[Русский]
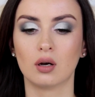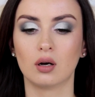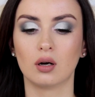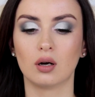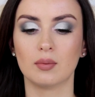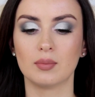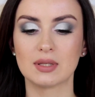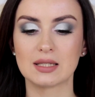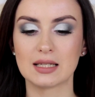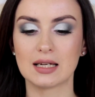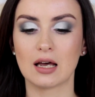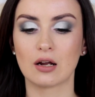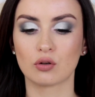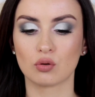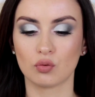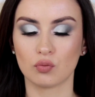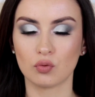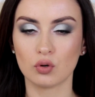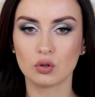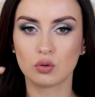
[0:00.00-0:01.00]
а,
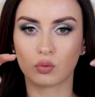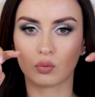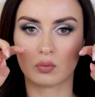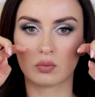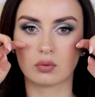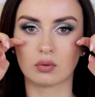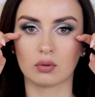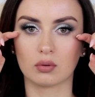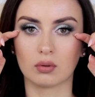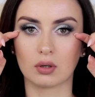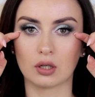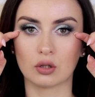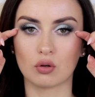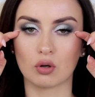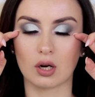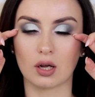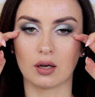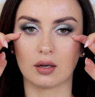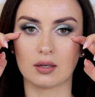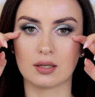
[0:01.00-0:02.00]
мицеллярную воду
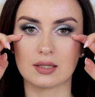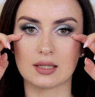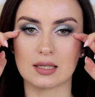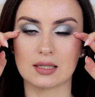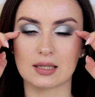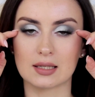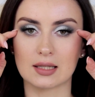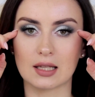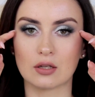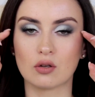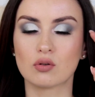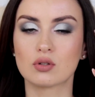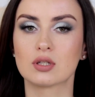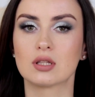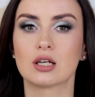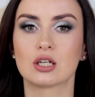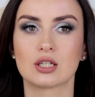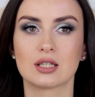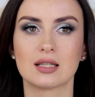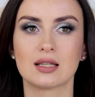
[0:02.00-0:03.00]
которая здесь остается,
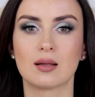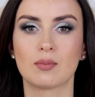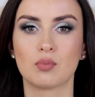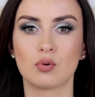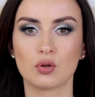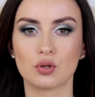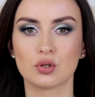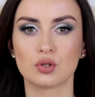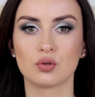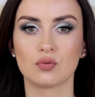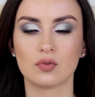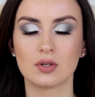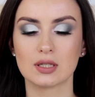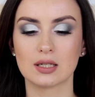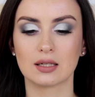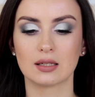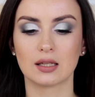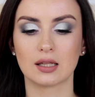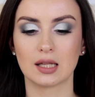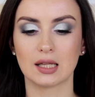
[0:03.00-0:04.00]
даже если она полностью
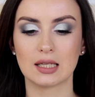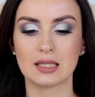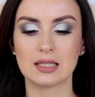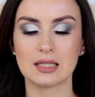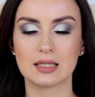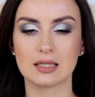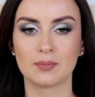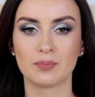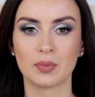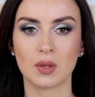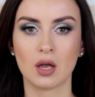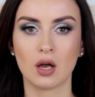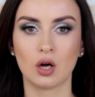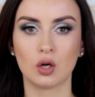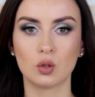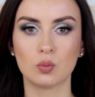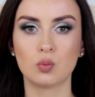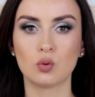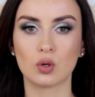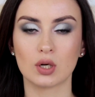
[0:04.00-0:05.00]
высохла, наносить
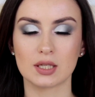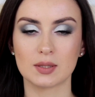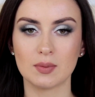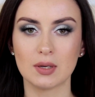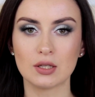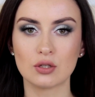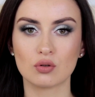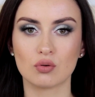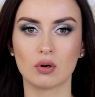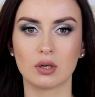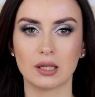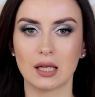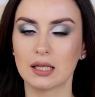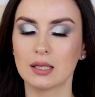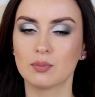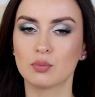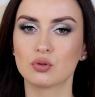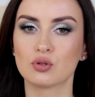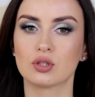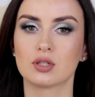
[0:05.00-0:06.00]
любую косметику, она
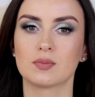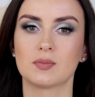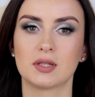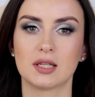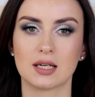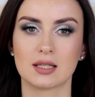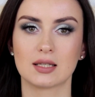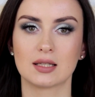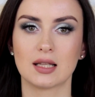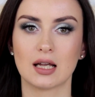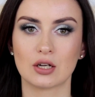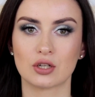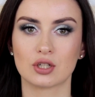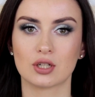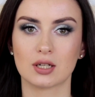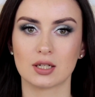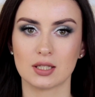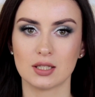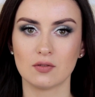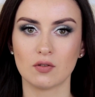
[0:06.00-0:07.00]
не будет смотреться так же
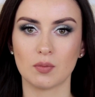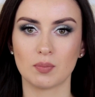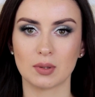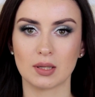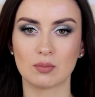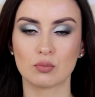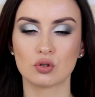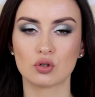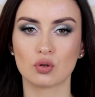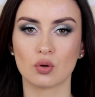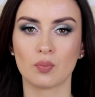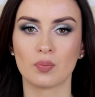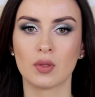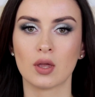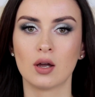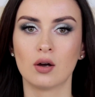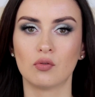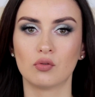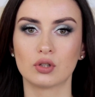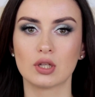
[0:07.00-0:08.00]
красиво, потому что
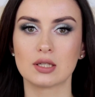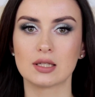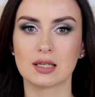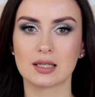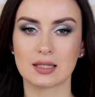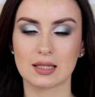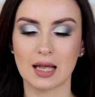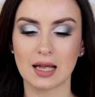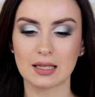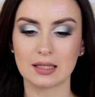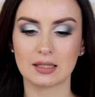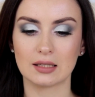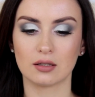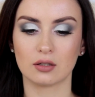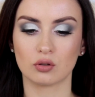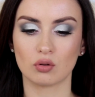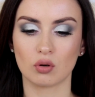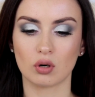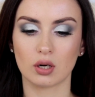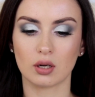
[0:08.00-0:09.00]
вот эти остатки,
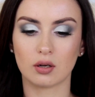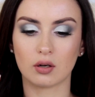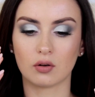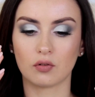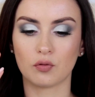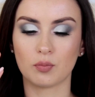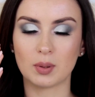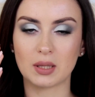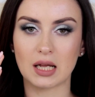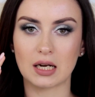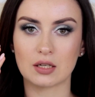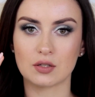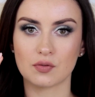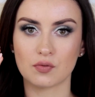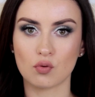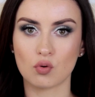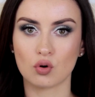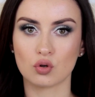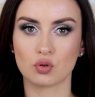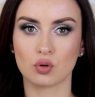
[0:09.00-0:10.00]
которые впитались
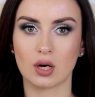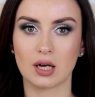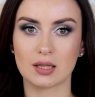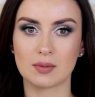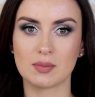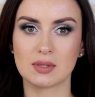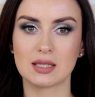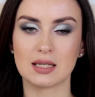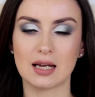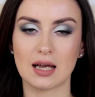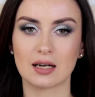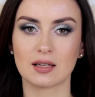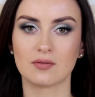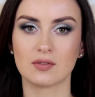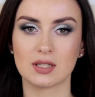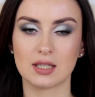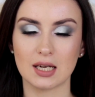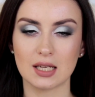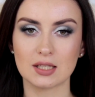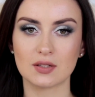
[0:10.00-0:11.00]
в кожу от
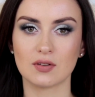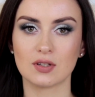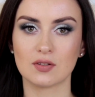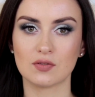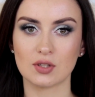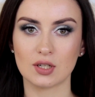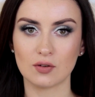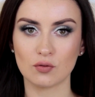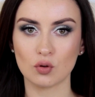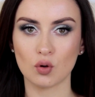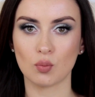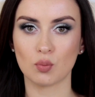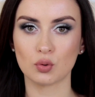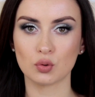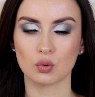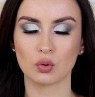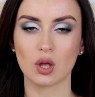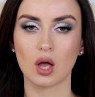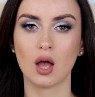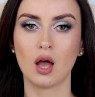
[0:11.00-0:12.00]
мицеллярного средства, они все равно
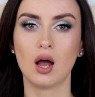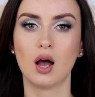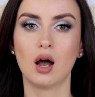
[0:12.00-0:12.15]
будут